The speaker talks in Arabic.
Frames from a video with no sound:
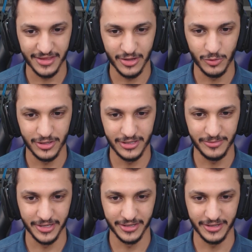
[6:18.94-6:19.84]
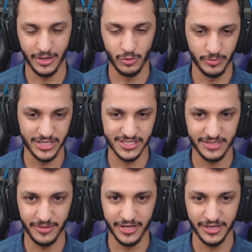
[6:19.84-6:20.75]
هذه اولا اللي معنا او الباص
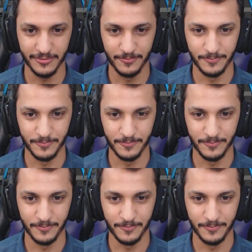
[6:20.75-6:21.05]
اللي معنا